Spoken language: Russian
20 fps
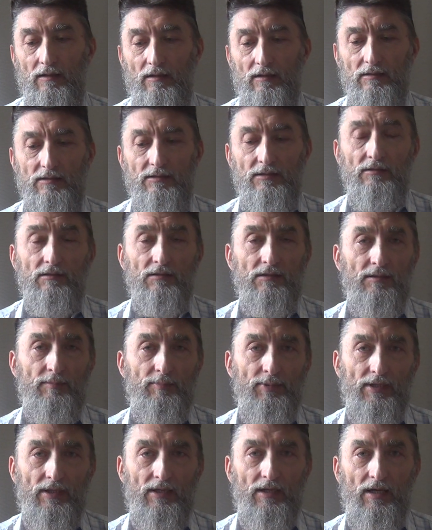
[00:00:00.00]
и сделать
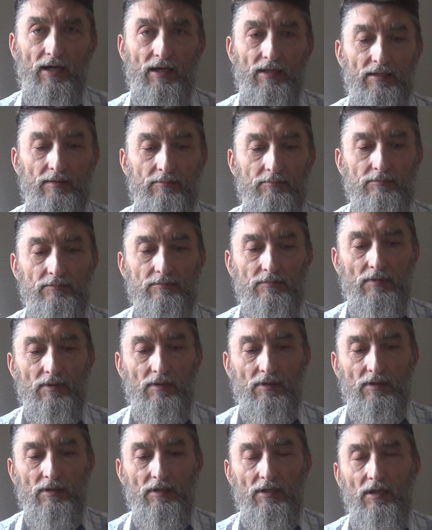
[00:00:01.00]
неприглядным
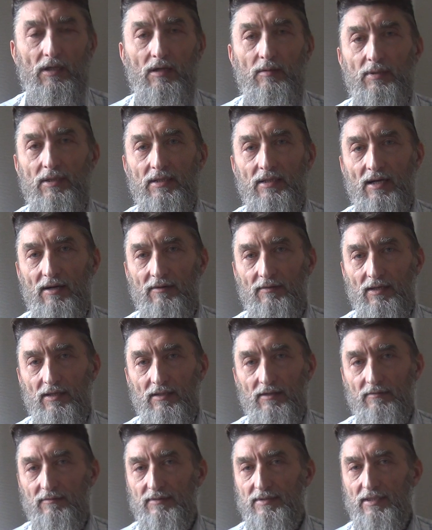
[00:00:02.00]
или обыкновенным,